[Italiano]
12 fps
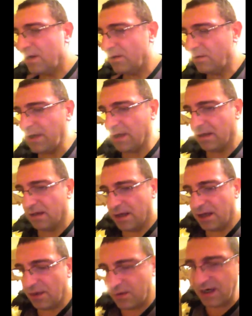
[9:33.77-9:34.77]
Ui,
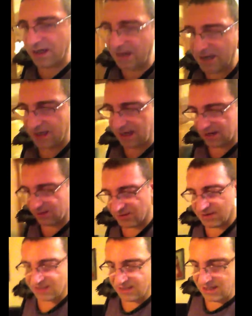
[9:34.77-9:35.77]
io quando dico una
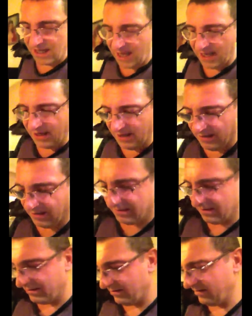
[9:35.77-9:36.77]
cosa, tu ne
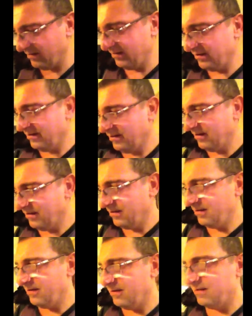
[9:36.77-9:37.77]
hai...
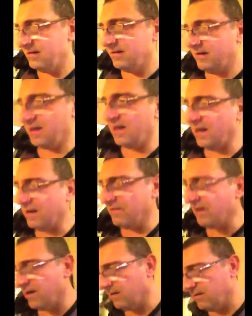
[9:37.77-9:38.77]
Allora
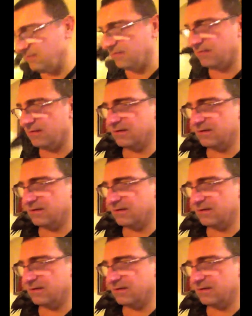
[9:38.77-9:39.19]
voi,